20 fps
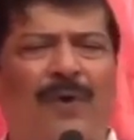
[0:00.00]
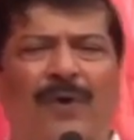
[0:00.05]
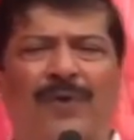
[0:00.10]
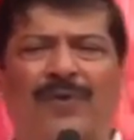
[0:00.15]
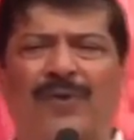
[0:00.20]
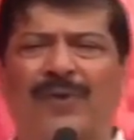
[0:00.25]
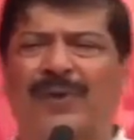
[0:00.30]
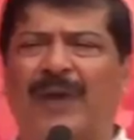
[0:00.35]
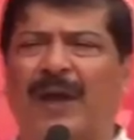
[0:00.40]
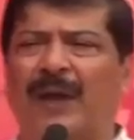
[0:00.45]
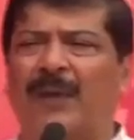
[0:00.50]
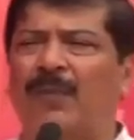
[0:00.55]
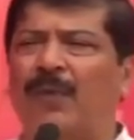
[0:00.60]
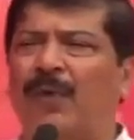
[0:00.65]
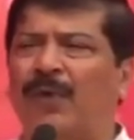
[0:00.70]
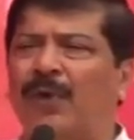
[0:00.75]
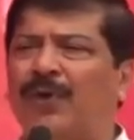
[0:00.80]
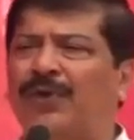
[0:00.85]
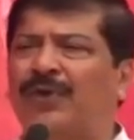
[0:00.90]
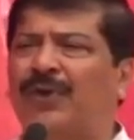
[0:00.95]
রক্তদান
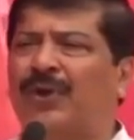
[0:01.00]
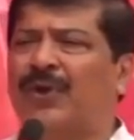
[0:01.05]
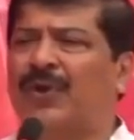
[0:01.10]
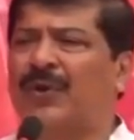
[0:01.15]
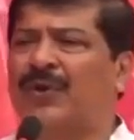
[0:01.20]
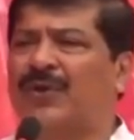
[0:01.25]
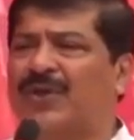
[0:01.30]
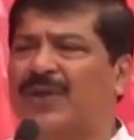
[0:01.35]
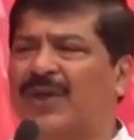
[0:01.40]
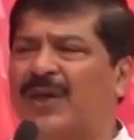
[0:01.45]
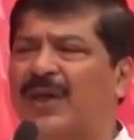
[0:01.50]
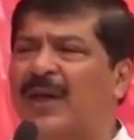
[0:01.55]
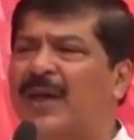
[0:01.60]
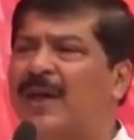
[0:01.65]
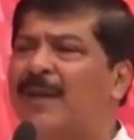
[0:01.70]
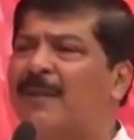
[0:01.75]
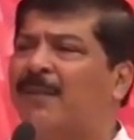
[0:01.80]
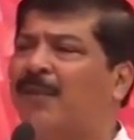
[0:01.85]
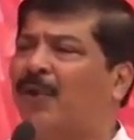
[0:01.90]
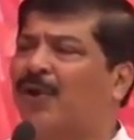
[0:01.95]
মূল উদ্দেশ্য হচ্ছে
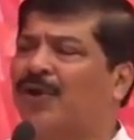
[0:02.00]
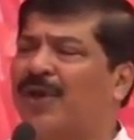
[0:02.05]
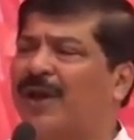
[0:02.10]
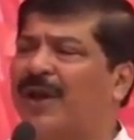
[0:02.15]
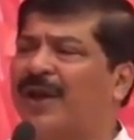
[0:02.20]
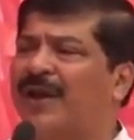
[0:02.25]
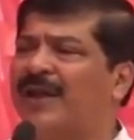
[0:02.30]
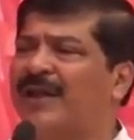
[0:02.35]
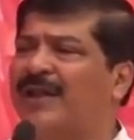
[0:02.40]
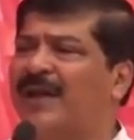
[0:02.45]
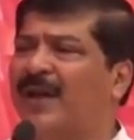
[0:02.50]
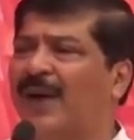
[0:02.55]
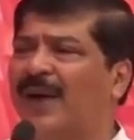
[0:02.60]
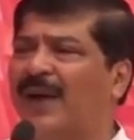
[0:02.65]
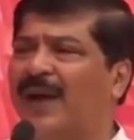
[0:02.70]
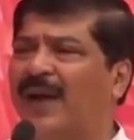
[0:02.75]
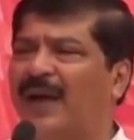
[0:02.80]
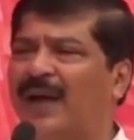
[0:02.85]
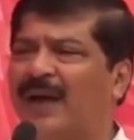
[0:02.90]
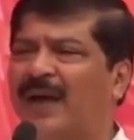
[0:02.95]
প্রচারে নিয়ে
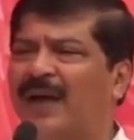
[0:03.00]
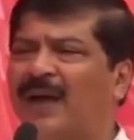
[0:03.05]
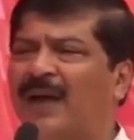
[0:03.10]
যাওয়া না